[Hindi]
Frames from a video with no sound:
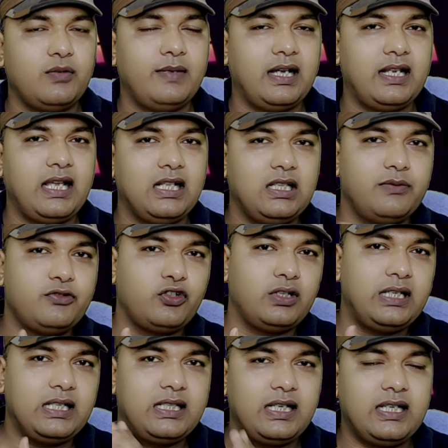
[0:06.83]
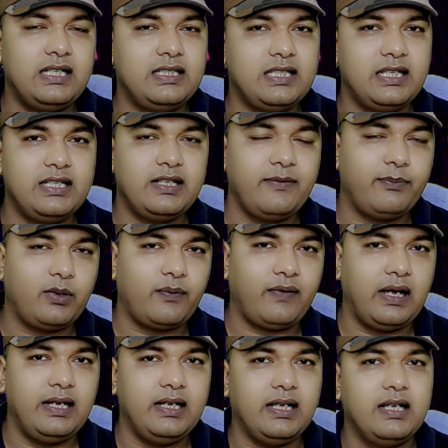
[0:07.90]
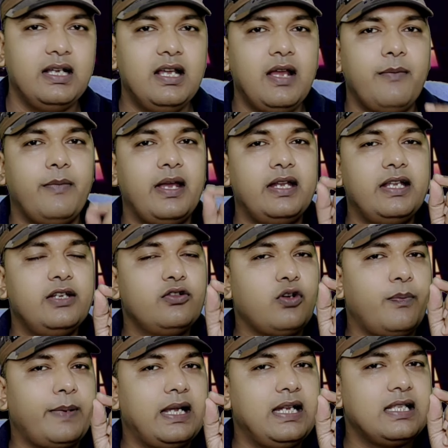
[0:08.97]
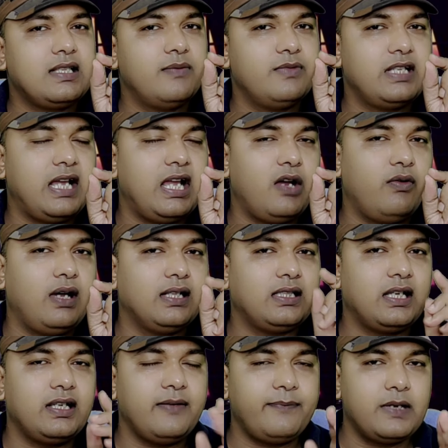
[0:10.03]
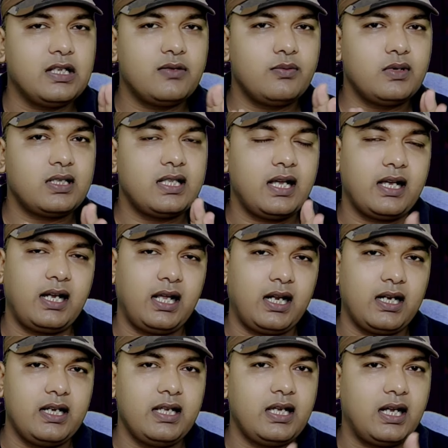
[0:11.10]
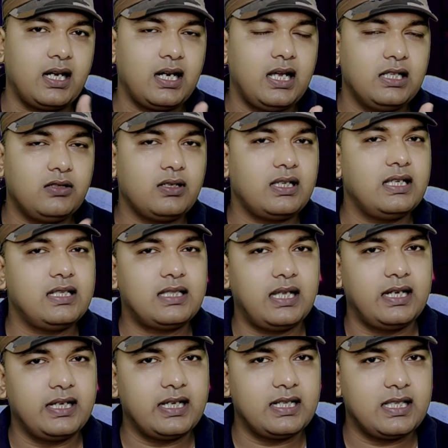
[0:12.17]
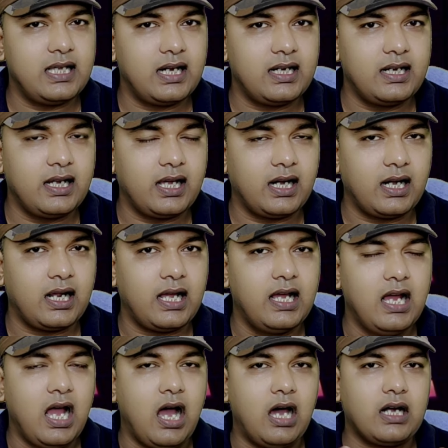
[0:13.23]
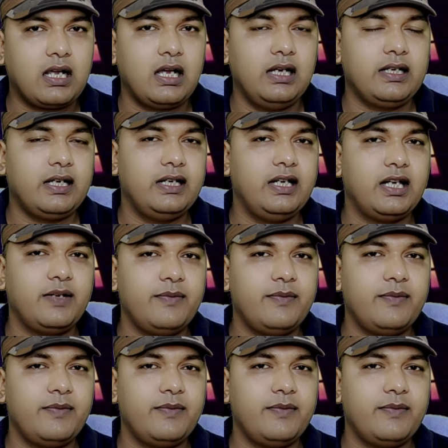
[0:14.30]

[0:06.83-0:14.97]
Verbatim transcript: कुमार यादव जो ये देख लीजिए इनकी प्रोफाइल है मैंने इनको पहले समझाया हुआ था कि फेसबुक से अगर अर्निंग करना है तो किस तरीके से अर्निंग करना है और कल के डेट